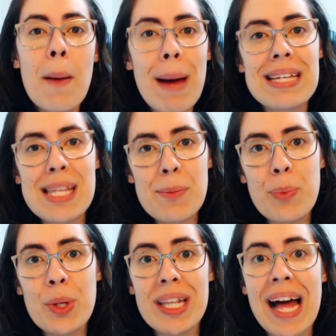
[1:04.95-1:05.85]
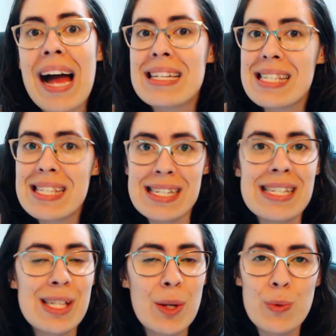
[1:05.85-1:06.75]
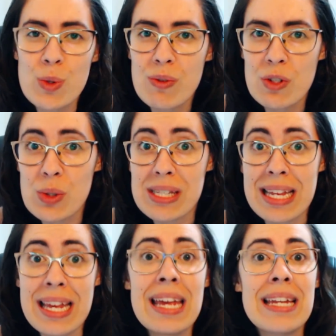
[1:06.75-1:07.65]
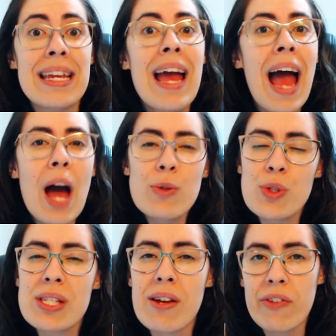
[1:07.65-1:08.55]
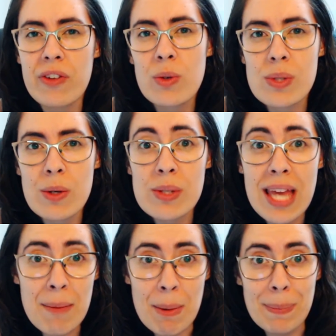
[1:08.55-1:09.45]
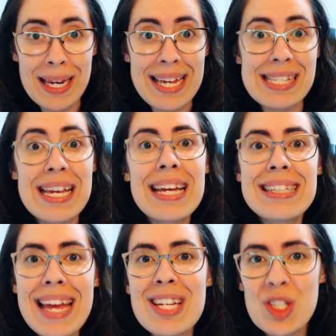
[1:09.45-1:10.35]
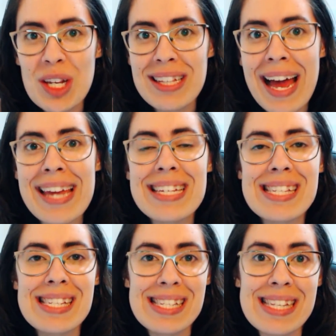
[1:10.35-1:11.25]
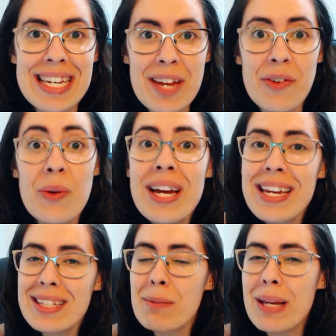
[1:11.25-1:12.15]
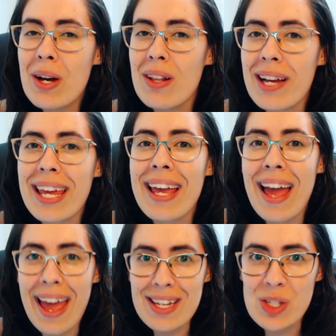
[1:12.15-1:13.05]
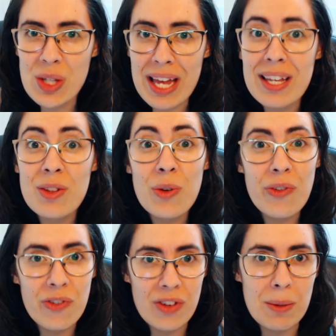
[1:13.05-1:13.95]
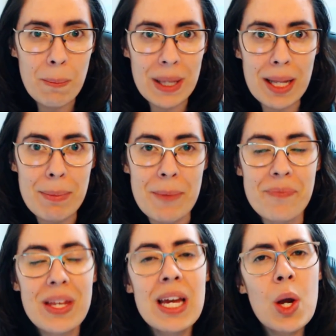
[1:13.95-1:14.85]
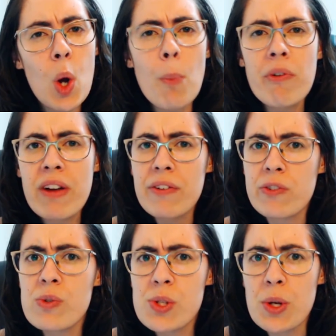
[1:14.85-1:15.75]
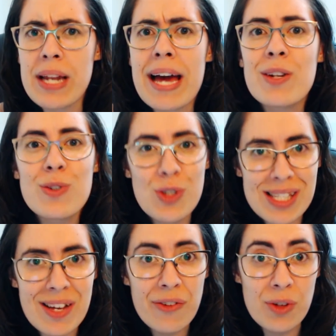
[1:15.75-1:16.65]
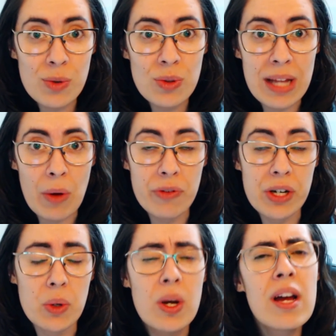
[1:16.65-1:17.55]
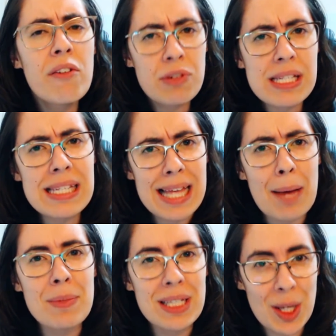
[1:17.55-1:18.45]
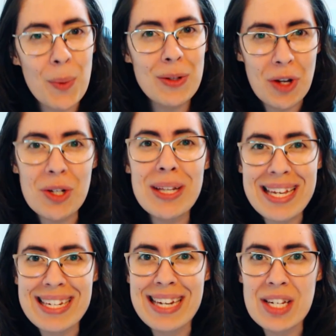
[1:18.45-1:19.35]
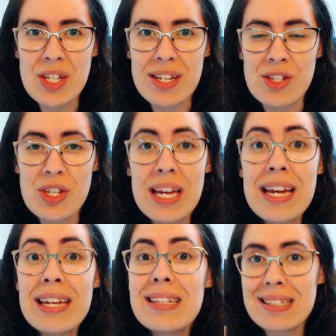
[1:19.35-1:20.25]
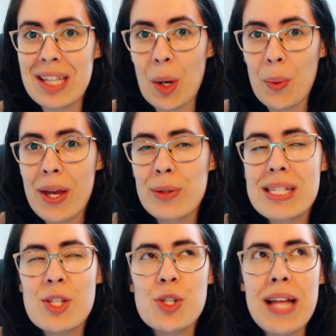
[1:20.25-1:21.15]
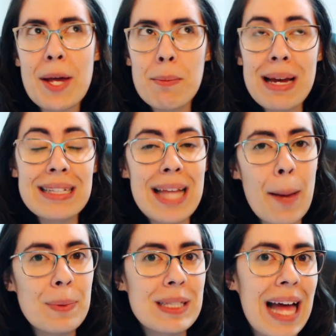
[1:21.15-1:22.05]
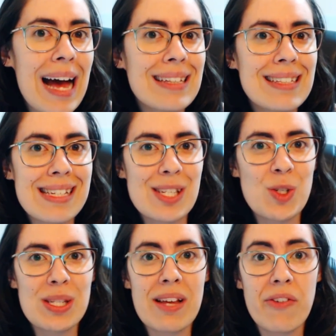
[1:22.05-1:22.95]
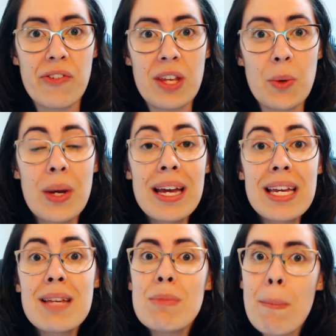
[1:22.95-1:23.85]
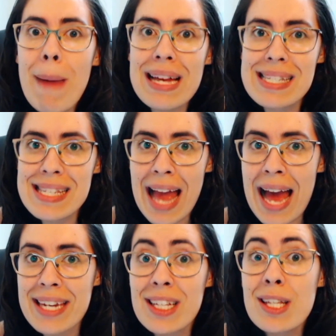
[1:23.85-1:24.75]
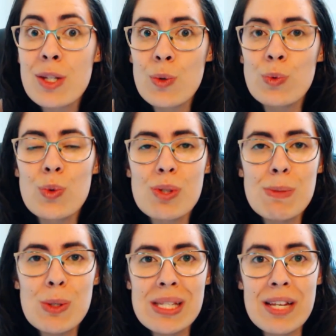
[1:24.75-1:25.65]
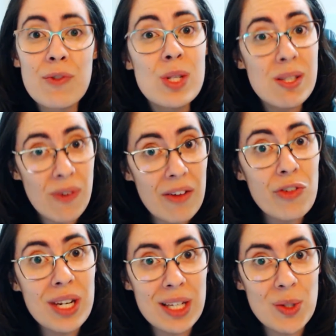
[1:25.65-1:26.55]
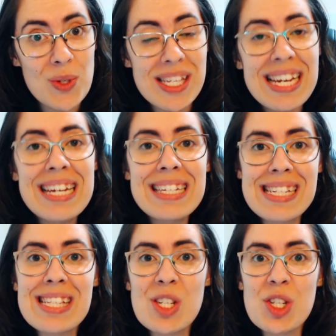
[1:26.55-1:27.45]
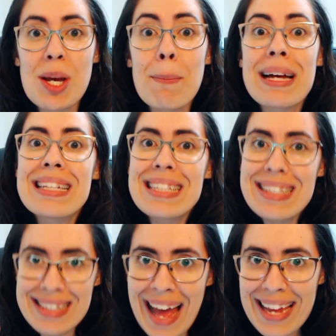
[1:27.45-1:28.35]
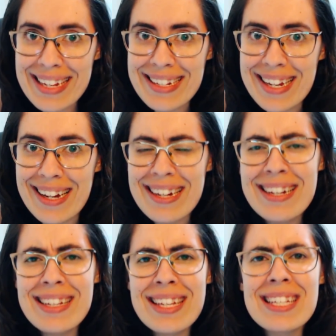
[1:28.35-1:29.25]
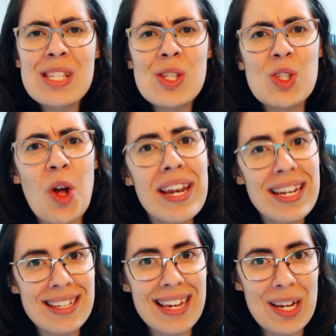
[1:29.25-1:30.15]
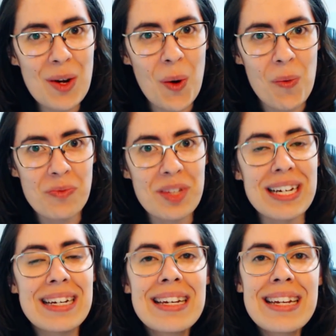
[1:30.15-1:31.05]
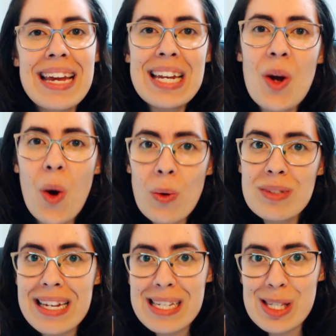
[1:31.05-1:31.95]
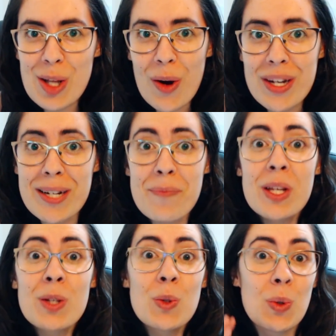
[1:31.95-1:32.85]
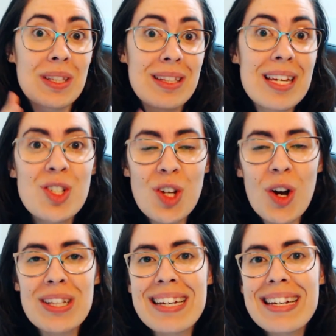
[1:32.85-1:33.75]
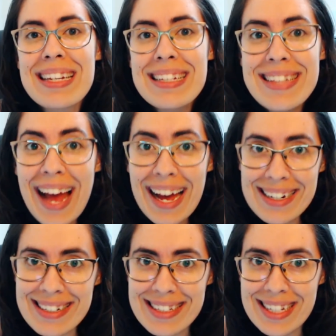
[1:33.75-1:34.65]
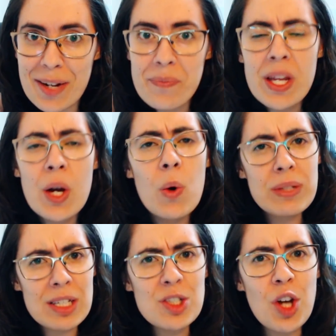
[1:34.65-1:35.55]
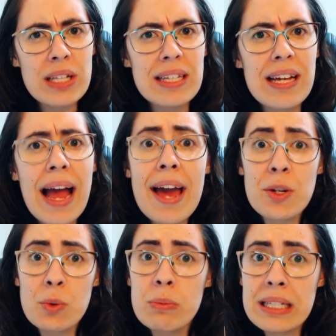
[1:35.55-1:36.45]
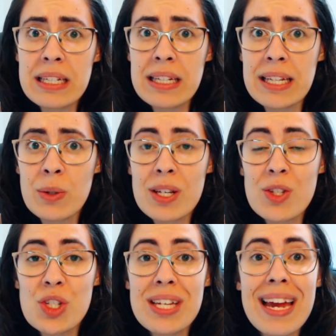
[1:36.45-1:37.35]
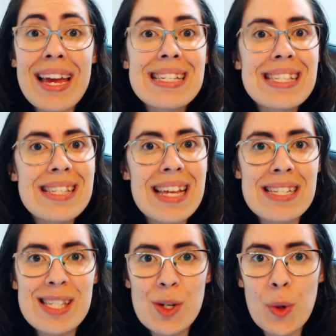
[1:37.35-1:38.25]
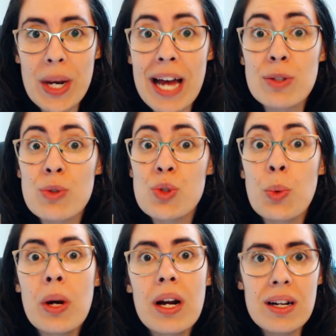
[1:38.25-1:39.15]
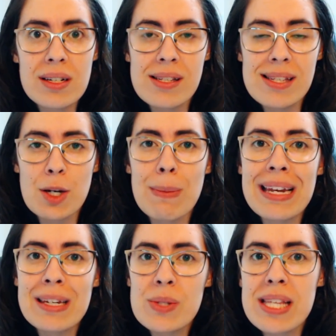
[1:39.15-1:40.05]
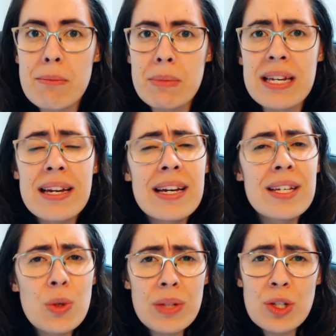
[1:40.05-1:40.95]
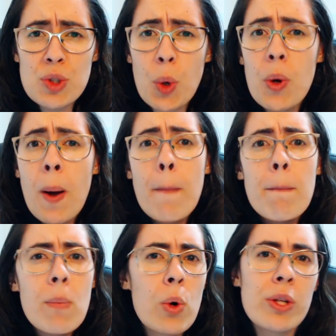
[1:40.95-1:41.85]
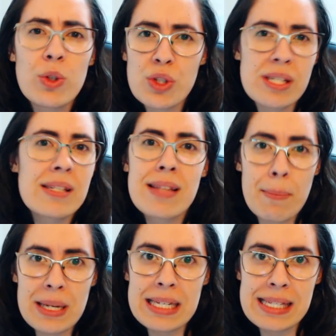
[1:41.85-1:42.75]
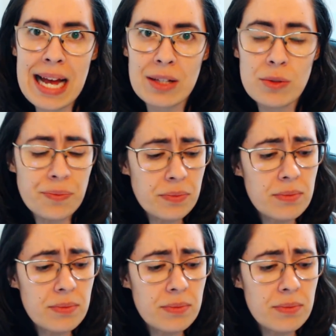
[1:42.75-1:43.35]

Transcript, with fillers: Passem por lá, assistam aos vídeos dele, aos desafios, aos gameplays. Deixem like, se inscrevam e também coloquem a hashtag do Vim pela mim. Como vai funcionar o desafio do náufrago? Vocês sabem que eu adoro ler, né, gente? Então, eu decidi dar uma adaptada nesse desafio e me basear em um dos meus livros favoritos, que se chama Na Ilha. E que história que ele conta? Ele conta a história do TJ e da Ana. O TJ era um menininho que tinha recém se curado de um câncer, uma leucemia que o deixou muito desestabilizado.